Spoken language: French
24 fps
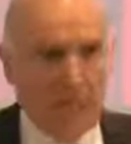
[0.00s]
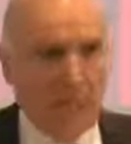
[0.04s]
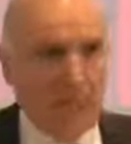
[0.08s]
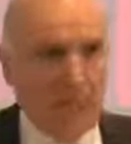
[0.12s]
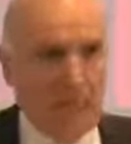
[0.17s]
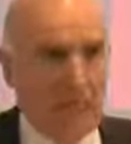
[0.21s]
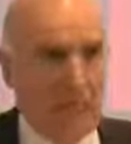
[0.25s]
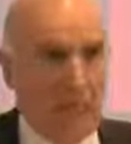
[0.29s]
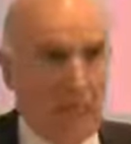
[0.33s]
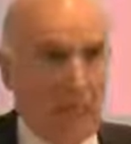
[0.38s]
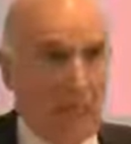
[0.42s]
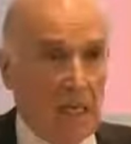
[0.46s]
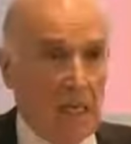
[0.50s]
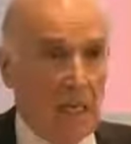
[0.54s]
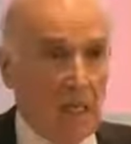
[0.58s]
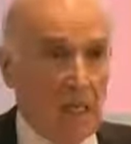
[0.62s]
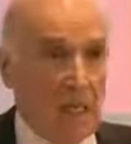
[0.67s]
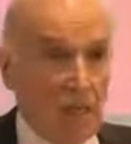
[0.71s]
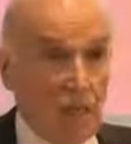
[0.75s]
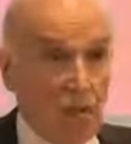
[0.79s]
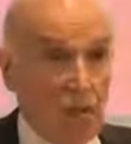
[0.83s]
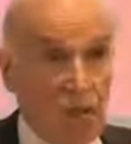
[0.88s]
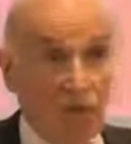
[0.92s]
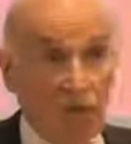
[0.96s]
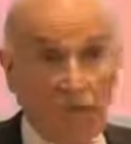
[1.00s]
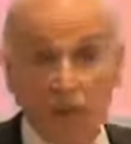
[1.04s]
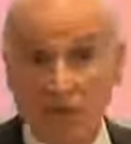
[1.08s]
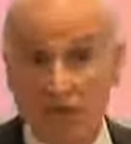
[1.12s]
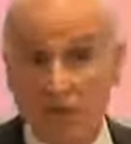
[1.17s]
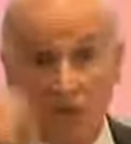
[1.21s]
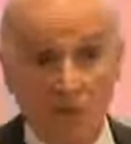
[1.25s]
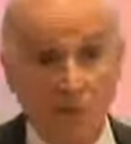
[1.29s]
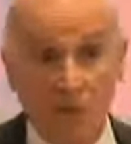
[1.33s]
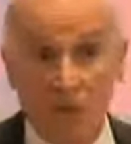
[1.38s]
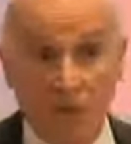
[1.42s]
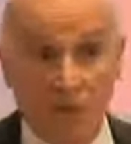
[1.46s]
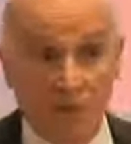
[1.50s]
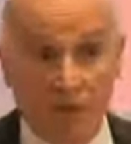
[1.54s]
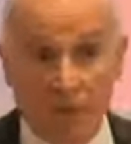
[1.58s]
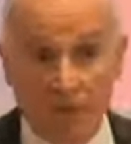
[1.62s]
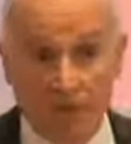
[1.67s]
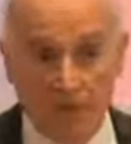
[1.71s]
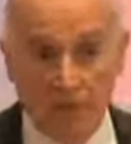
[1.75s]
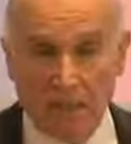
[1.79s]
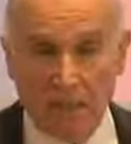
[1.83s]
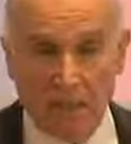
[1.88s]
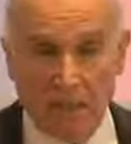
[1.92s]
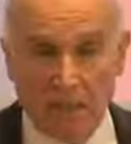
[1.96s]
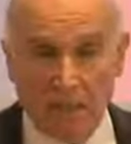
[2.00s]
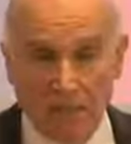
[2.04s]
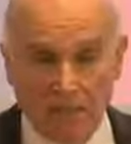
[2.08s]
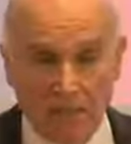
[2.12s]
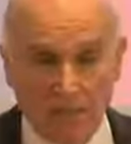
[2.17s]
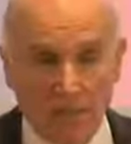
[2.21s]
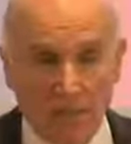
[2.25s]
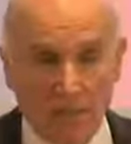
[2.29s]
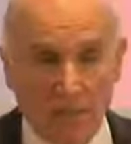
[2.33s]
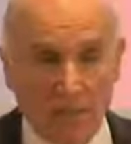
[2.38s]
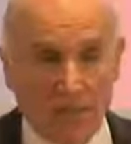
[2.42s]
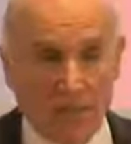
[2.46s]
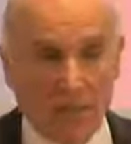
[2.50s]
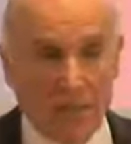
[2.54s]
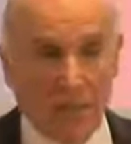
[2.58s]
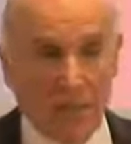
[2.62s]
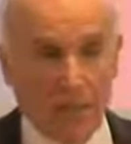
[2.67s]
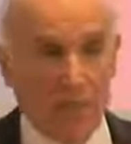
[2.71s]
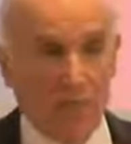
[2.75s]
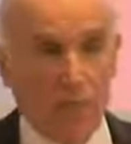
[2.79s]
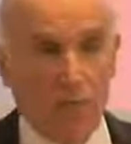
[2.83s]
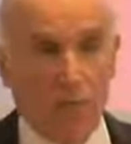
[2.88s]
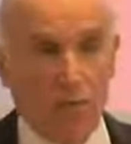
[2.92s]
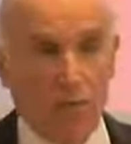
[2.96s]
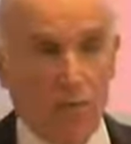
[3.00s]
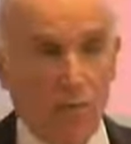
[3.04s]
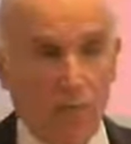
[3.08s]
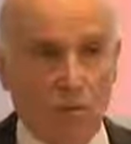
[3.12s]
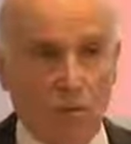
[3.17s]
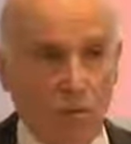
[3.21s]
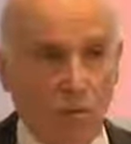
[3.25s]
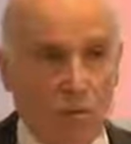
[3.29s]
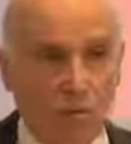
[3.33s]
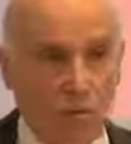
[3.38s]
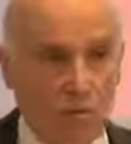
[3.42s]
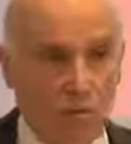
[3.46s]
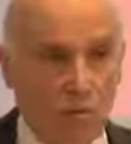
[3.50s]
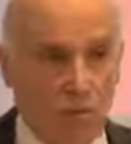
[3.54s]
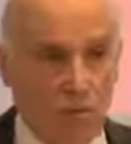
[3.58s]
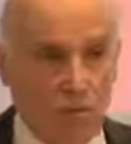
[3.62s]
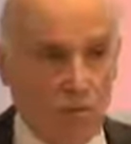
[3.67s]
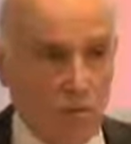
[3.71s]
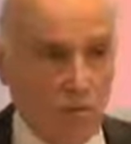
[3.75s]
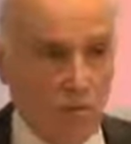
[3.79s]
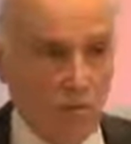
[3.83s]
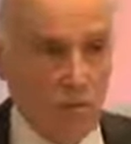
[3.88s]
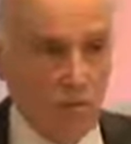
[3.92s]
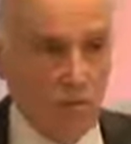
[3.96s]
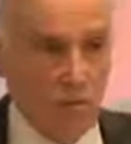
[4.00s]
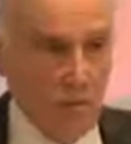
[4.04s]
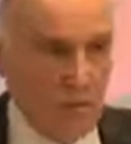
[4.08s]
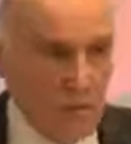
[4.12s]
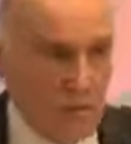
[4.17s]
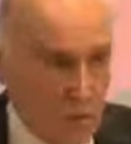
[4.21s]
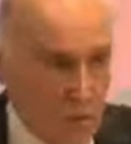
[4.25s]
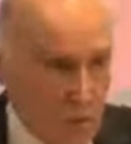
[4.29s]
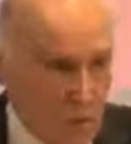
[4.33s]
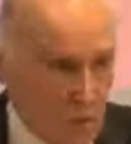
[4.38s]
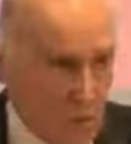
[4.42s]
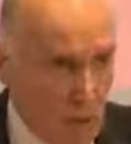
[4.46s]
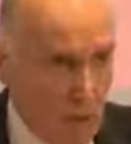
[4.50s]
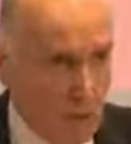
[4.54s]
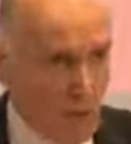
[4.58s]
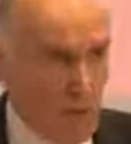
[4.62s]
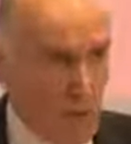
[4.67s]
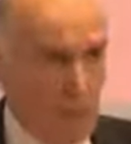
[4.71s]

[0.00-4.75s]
euh, j'ai fait des études par hasard, parce que comme mon tour